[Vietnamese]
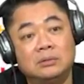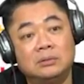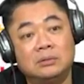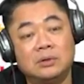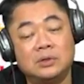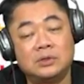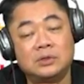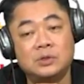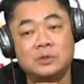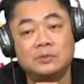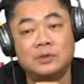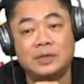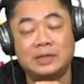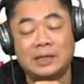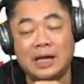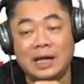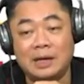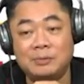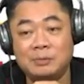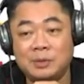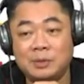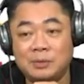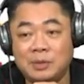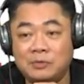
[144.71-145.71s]
nói chung phải
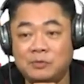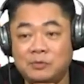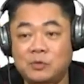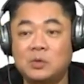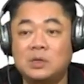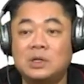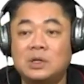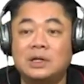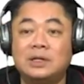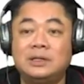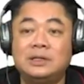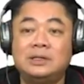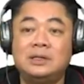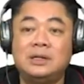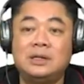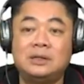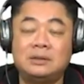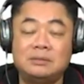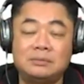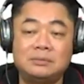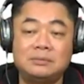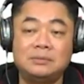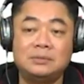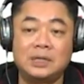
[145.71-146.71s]
80 mét vuông là ít
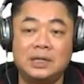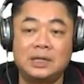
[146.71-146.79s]
nhất